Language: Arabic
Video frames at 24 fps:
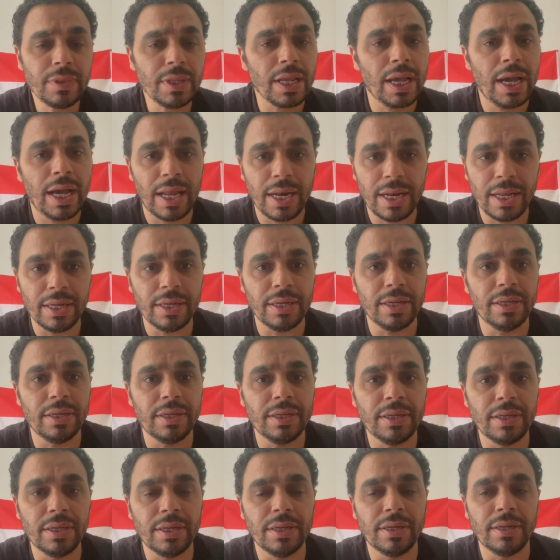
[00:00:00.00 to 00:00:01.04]
على
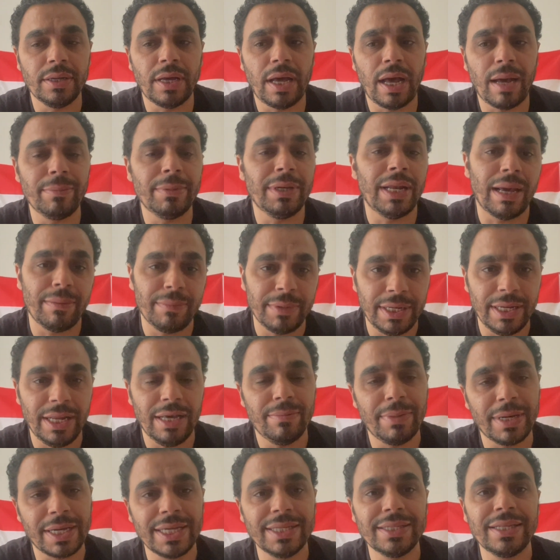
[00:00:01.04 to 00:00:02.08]
عامل عامل
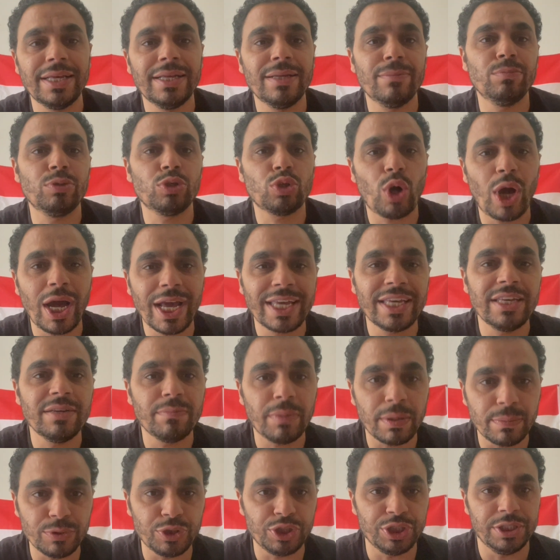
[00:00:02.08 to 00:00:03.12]
لعبه كده بتحاكي
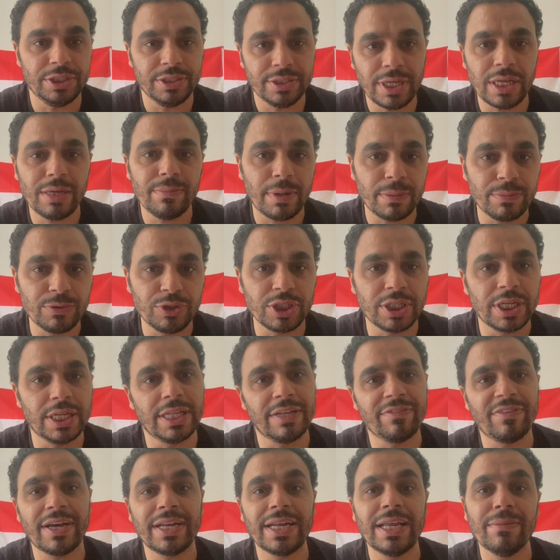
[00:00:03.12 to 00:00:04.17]
بابجي زي بابجي كده
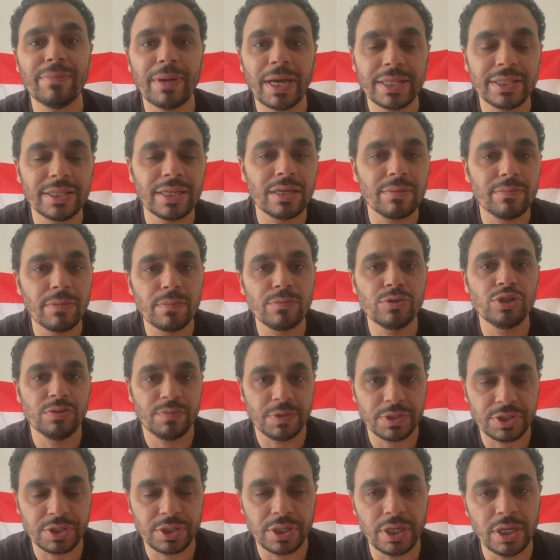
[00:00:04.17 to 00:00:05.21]
فاحنا هيبقى عندنا بابجي
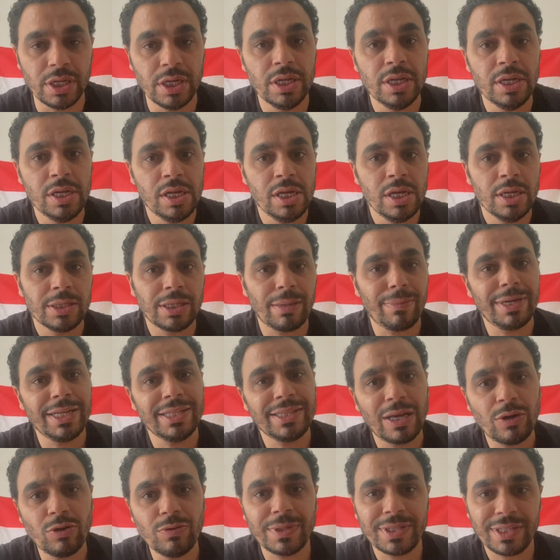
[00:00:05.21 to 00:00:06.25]
مصريه طبعا
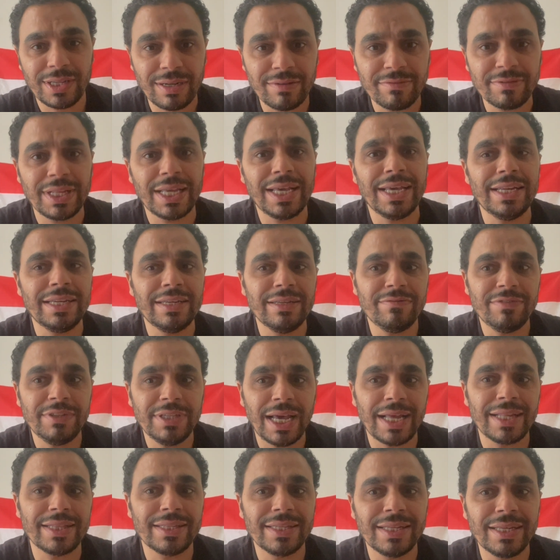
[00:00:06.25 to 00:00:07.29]
انت اول ما تعرف ده ان في
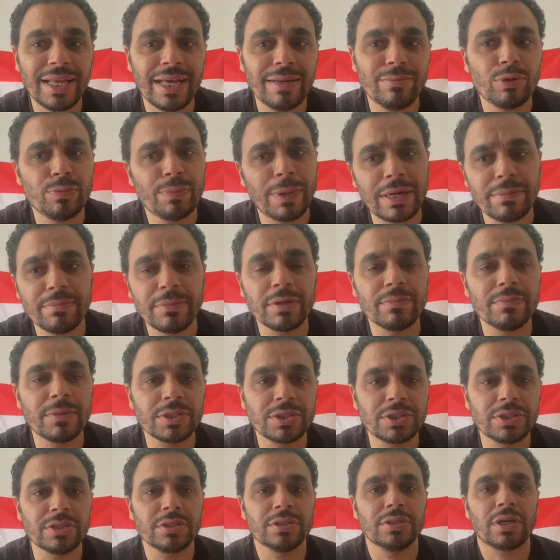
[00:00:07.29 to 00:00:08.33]
عندنا مبرمج
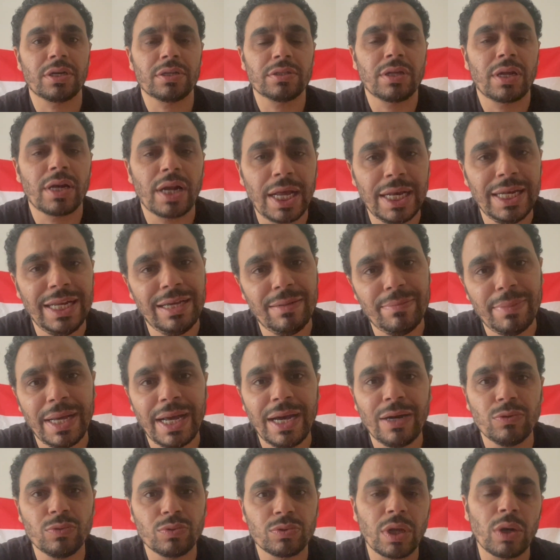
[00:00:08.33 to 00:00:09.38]
مصري اخترع لعبه
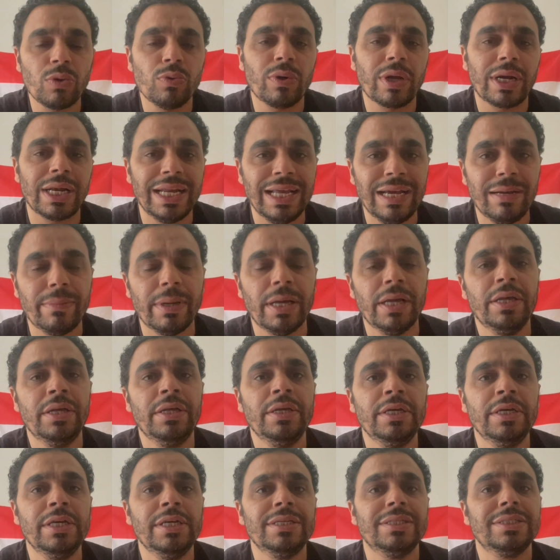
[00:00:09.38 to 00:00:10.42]
او طور لعبه
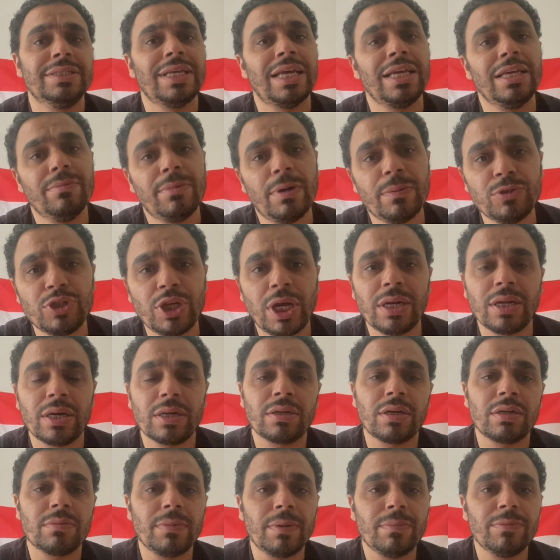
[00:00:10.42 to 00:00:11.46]
زي بابجي على
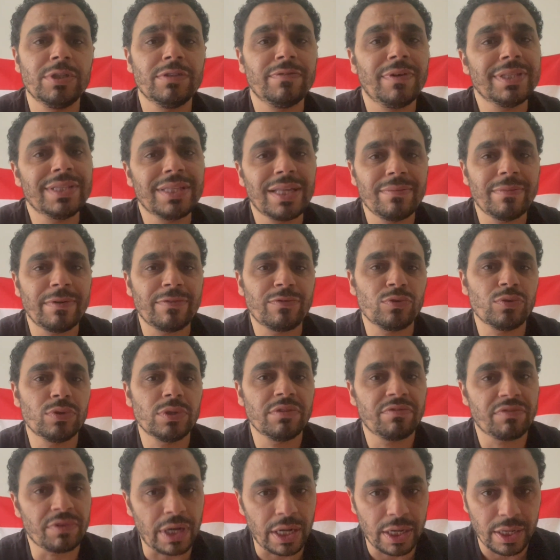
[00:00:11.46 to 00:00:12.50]
غرار بابجي فانت المفروض
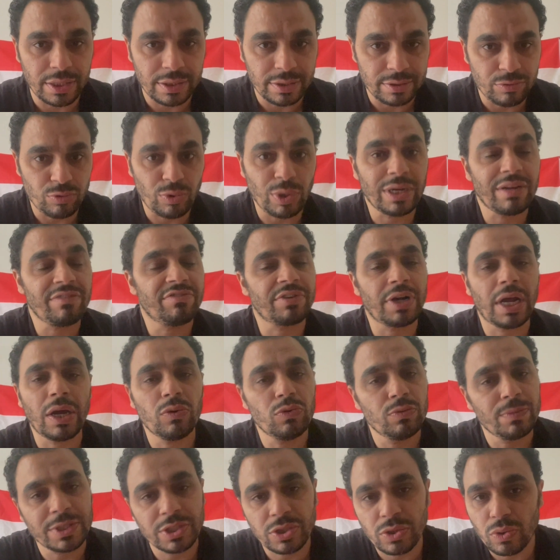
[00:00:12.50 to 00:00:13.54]
تفرح وانا افرح
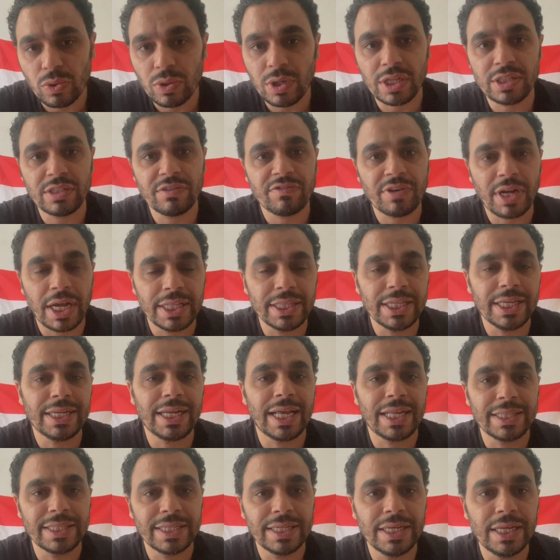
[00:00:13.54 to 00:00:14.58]
ومصر كلها تفرح ان احنا
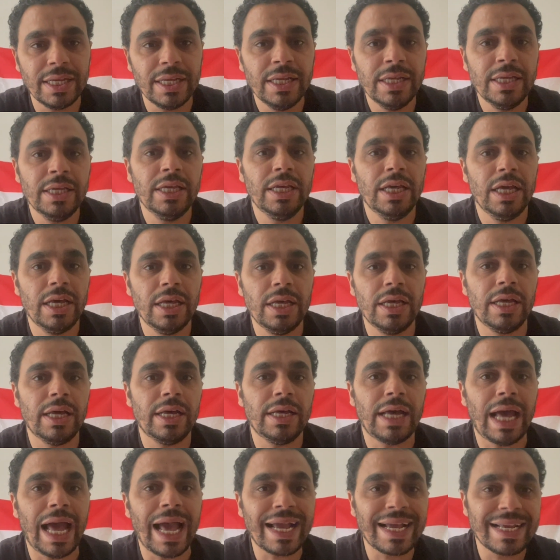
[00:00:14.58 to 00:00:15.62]
عندنا آه،
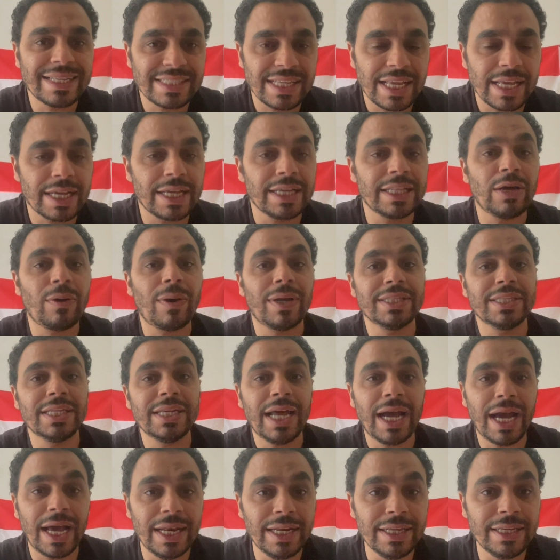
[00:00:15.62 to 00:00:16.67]
حاجه زي كده وعندنا
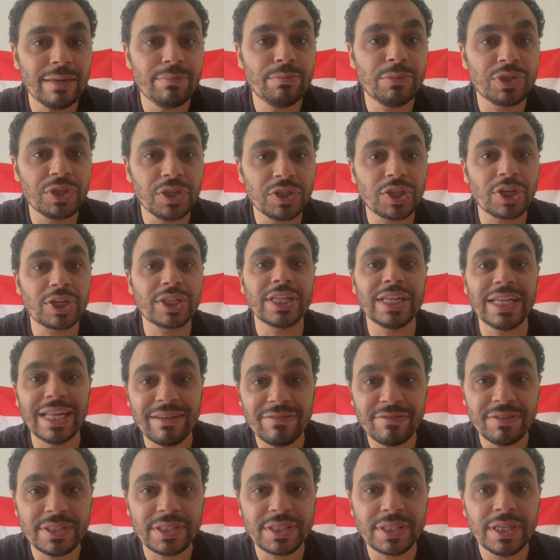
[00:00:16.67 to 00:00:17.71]
عقليات بتقدر
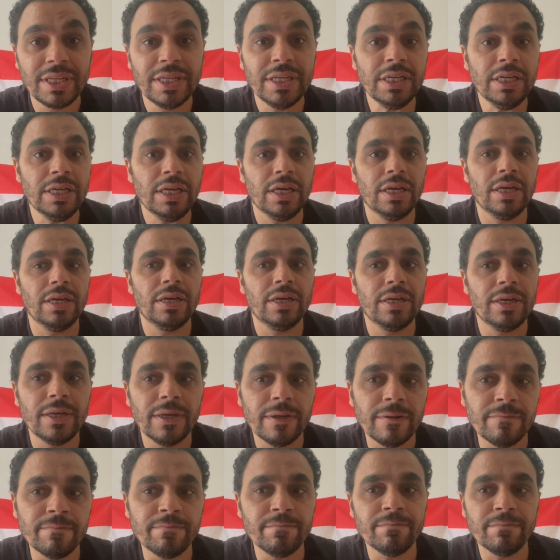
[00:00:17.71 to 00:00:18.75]
تنافس
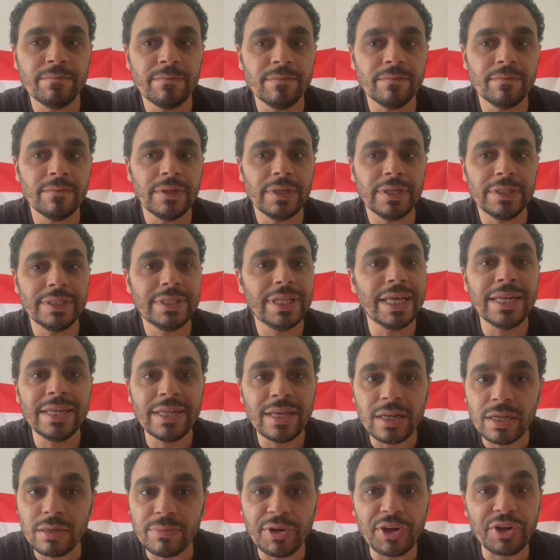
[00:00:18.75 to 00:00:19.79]
الدنيا
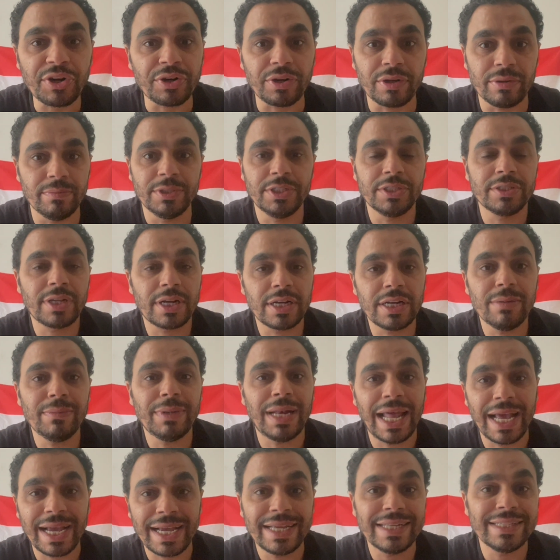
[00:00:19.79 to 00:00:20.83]
اللي بره بنقدر
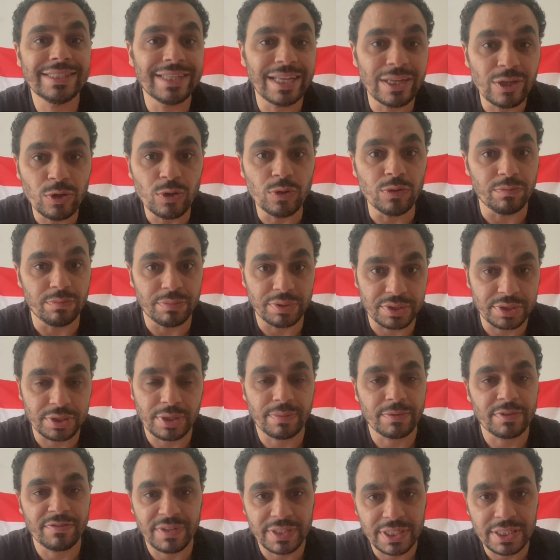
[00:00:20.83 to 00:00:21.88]
نعمل حاجات زيهم
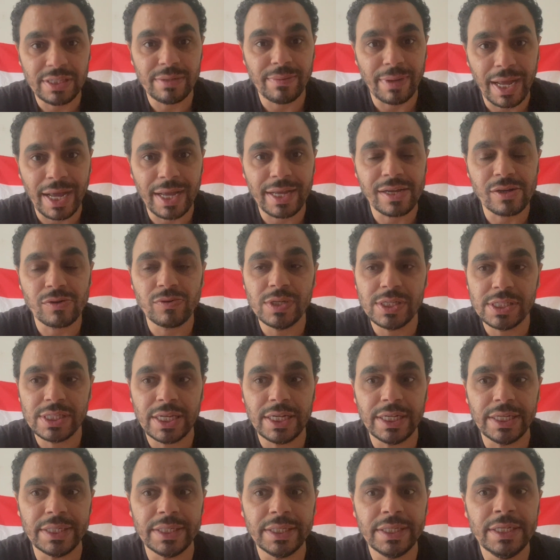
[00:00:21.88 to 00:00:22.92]
بالظبط فدي تبقى حاجه كويسه
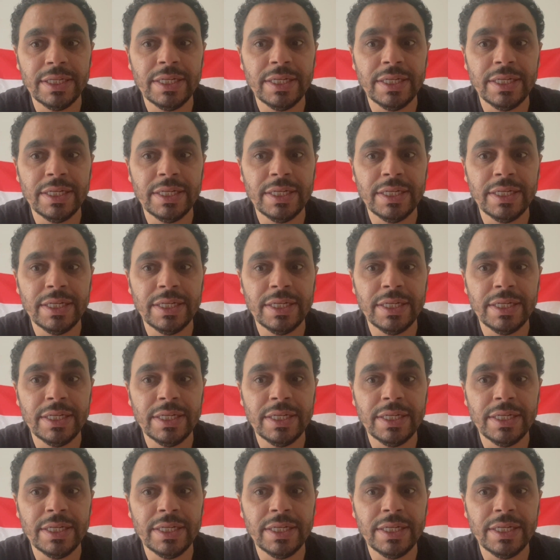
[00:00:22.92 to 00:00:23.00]
لينا